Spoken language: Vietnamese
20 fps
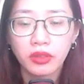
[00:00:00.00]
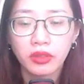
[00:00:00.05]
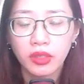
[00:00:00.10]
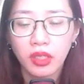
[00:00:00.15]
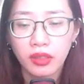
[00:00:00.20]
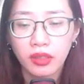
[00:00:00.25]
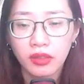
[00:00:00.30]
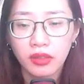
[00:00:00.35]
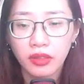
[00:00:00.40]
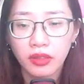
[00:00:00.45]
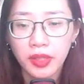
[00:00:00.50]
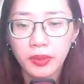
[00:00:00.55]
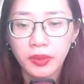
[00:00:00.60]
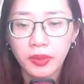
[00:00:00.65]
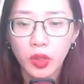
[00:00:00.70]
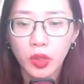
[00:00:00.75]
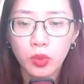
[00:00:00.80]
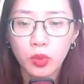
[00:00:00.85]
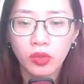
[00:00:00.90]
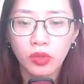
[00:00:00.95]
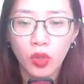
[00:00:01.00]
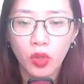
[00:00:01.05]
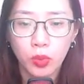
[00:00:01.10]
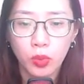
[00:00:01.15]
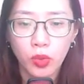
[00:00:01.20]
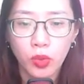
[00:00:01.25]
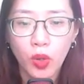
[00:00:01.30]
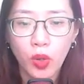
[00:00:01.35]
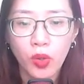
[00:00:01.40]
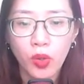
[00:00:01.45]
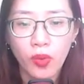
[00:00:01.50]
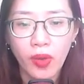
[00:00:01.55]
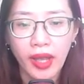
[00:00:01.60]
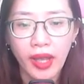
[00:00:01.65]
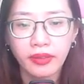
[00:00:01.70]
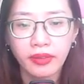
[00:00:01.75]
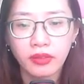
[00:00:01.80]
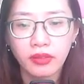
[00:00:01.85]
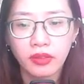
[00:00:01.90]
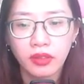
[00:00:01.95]
từng có tiếp xúc cùng Ô
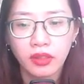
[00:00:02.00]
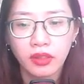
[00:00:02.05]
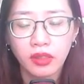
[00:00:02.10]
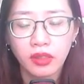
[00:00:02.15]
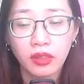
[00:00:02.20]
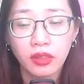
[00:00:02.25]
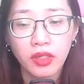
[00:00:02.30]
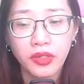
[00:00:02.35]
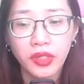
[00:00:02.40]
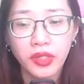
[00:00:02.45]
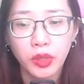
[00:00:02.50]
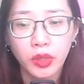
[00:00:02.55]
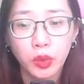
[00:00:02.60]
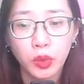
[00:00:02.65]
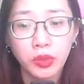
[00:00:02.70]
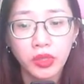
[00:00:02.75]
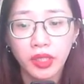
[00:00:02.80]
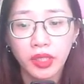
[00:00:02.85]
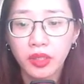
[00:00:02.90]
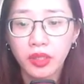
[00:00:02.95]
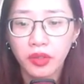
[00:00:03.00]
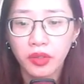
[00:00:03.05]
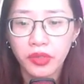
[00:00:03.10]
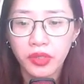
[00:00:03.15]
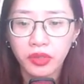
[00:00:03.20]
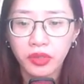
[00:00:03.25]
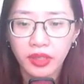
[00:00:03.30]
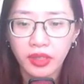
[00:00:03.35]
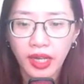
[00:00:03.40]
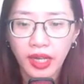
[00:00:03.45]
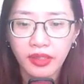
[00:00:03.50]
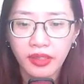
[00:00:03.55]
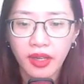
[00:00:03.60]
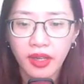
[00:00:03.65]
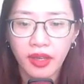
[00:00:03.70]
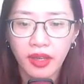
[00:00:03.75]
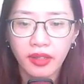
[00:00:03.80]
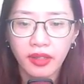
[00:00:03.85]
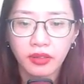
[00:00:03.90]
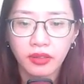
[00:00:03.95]
Quảng, có điều chỉ từ Dương Khai
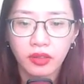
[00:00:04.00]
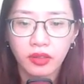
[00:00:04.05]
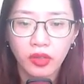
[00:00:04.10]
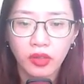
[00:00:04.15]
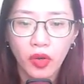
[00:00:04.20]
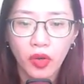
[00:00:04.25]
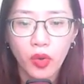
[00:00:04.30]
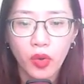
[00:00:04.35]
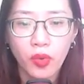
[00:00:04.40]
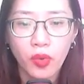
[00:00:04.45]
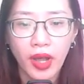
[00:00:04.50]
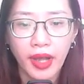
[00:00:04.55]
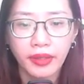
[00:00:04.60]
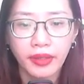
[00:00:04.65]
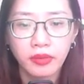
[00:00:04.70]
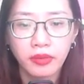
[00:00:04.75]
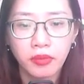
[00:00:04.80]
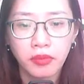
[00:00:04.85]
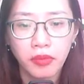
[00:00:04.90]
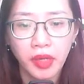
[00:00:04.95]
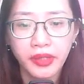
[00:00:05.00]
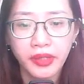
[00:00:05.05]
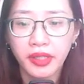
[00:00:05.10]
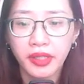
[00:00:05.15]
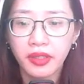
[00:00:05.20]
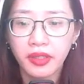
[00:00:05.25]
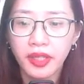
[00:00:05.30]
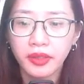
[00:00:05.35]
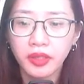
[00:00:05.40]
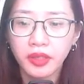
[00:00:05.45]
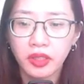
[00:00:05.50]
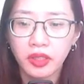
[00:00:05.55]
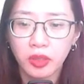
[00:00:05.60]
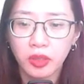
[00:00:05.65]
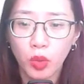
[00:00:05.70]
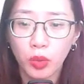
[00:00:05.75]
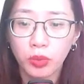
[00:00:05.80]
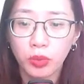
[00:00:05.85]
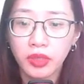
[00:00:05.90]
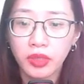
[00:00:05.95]
kể, Ô Quảng mới chỉ kế thừa
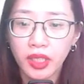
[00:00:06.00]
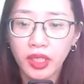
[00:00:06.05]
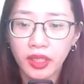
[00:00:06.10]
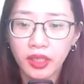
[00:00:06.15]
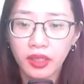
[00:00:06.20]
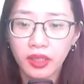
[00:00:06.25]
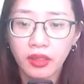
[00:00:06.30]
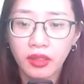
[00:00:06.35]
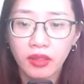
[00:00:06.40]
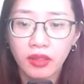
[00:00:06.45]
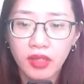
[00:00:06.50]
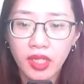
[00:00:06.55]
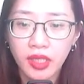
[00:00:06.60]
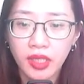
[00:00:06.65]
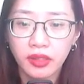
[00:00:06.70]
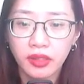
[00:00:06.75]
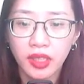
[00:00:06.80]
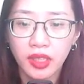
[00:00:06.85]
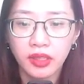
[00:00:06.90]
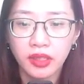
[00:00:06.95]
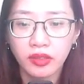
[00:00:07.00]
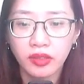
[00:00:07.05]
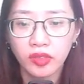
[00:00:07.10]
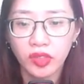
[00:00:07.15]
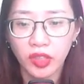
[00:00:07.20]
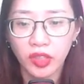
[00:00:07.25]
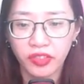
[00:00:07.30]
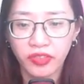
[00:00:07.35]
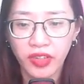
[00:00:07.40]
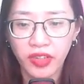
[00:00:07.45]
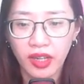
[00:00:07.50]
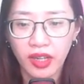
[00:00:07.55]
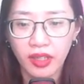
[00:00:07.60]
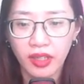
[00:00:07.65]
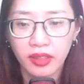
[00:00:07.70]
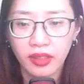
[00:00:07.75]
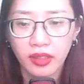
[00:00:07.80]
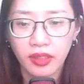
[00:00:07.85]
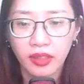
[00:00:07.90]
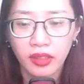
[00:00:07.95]
một tia linh tính từ Phệ.
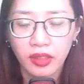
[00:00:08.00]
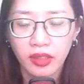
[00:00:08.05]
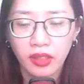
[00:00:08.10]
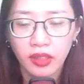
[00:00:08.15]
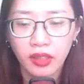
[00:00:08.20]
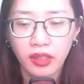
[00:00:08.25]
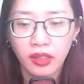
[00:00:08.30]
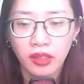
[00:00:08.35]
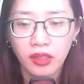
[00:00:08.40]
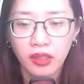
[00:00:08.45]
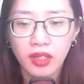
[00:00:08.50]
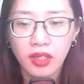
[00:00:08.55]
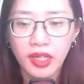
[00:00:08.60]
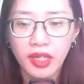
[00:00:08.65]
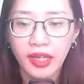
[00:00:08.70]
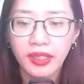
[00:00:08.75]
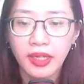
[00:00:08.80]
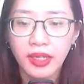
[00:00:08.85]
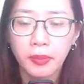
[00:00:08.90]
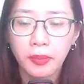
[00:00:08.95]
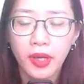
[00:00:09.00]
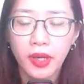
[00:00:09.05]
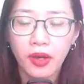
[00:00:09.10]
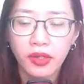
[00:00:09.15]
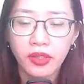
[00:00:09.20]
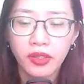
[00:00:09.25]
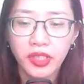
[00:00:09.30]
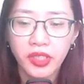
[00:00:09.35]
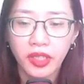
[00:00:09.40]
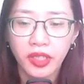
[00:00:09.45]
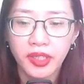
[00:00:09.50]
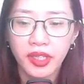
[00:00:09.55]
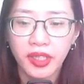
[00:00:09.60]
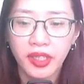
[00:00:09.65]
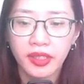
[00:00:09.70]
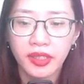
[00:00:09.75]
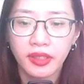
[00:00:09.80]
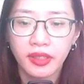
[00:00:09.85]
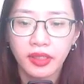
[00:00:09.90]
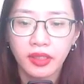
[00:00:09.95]
Có lẽ năm đó rời
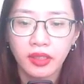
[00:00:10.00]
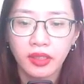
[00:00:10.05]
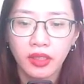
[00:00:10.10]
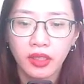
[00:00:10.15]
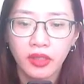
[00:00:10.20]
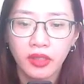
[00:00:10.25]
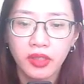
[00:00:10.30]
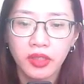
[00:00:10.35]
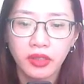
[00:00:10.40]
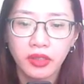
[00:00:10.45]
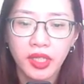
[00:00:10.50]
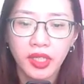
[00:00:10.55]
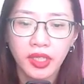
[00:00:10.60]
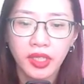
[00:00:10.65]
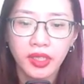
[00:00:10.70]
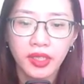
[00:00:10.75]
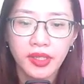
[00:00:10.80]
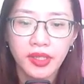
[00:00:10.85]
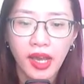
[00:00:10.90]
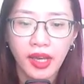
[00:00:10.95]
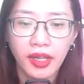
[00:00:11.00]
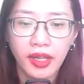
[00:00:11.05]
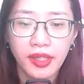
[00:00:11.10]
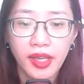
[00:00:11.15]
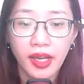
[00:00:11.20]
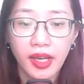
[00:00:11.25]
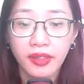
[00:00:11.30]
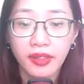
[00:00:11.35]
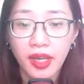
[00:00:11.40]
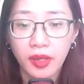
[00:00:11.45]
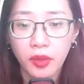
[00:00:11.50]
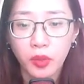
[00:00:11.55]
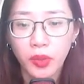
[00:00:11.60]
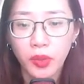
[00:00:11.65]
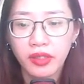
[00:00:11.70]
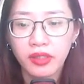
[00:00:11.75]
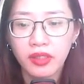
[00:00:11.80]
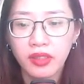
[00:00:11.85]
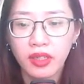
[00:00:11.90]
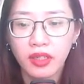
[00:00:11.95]
đi, đường đi dài dằng dặc
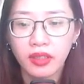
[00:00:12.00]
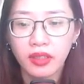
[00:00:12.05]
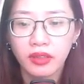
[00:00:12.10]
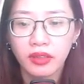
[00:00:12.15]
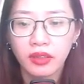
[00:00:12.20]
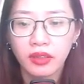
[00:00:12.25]
nguy cơ.